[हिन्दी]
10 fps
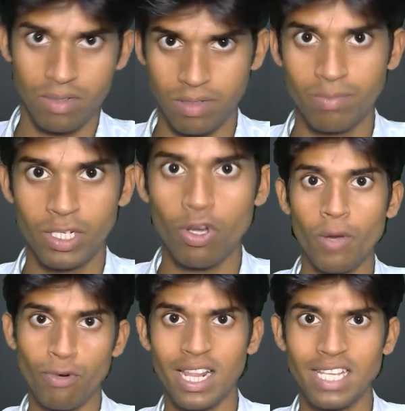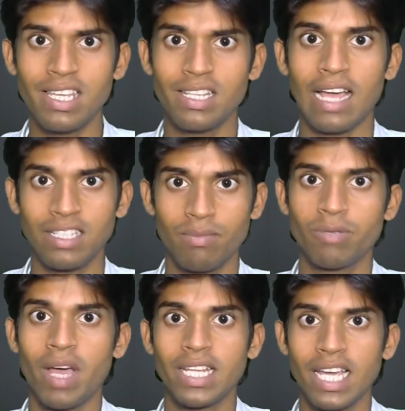वीडियो को देखिए ताकि समझ
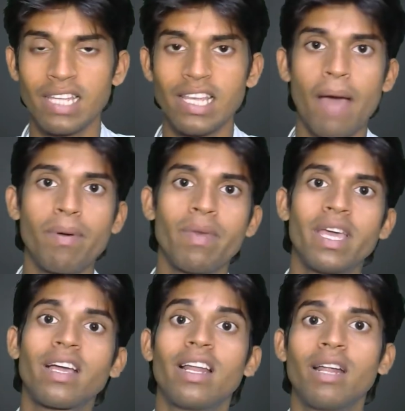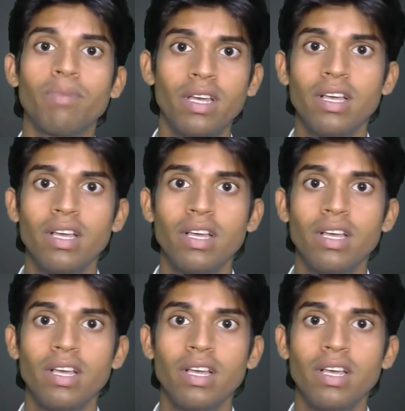में आ जाएगा यहाँ पे मैं एक कलर